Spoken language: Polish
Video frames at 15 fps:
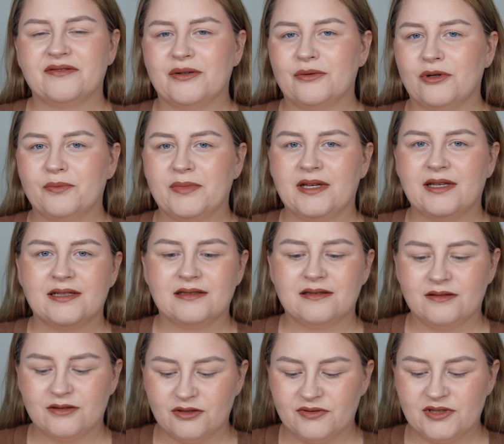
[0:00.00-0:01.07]
w Europie jest
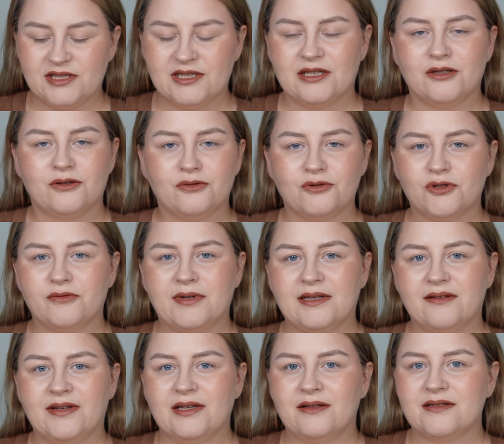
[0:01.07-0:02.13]
oczywiście dużo
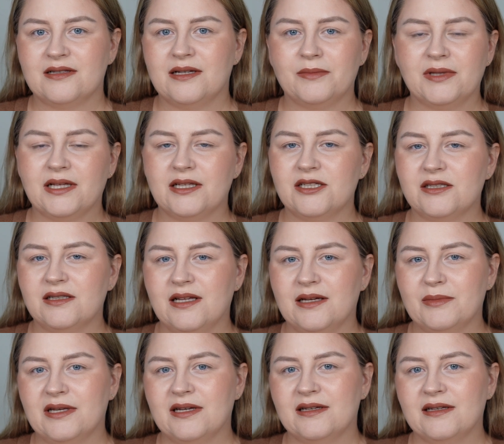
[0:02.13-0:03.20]
łatwiej dostępna niż dla
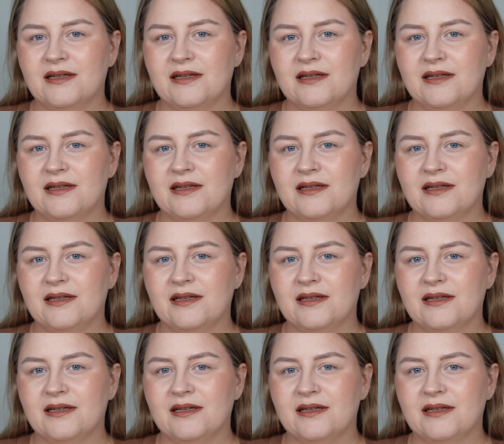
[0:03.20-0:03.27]
mnie.